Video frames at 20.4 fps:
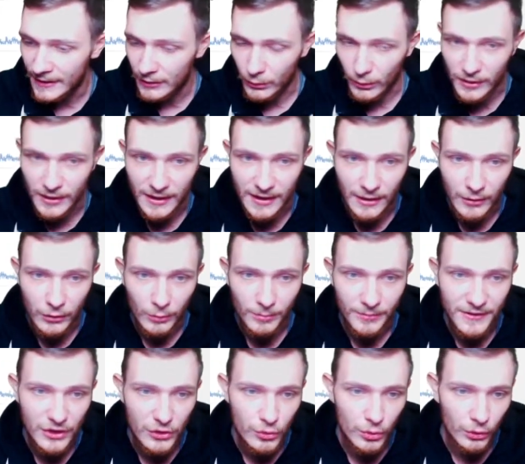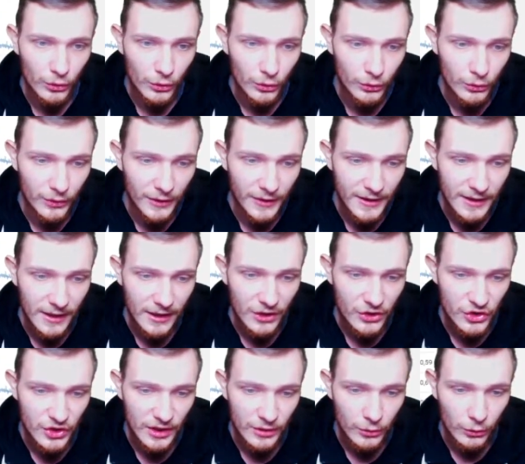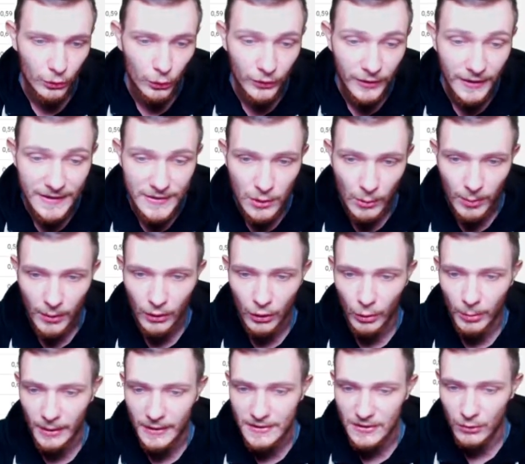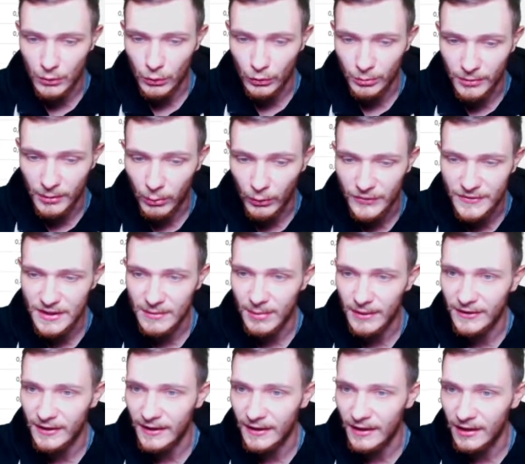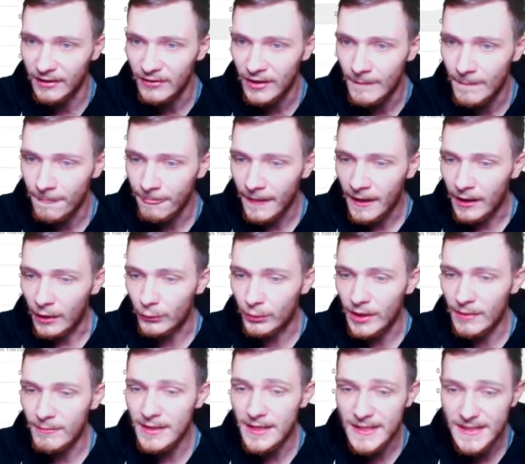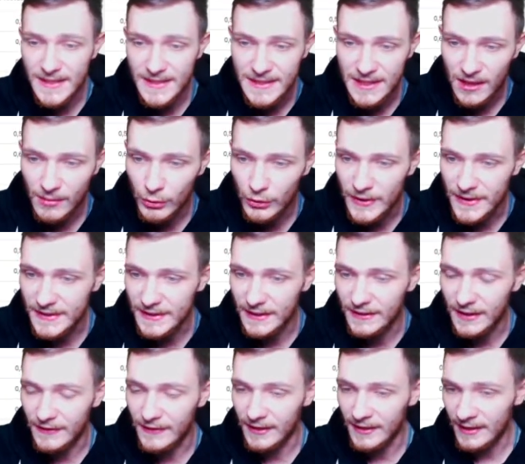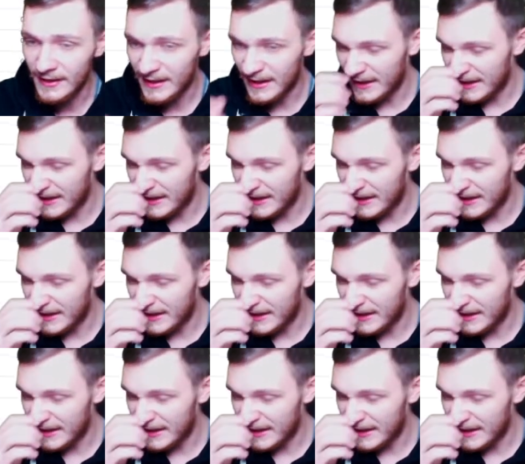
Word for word: Donc il y a quelques petits jours de, décalage, quelques données qui sont pas encore prises en compte, mais bon, c'est pas très grave. En tout cas, 1500 abonnés cette année.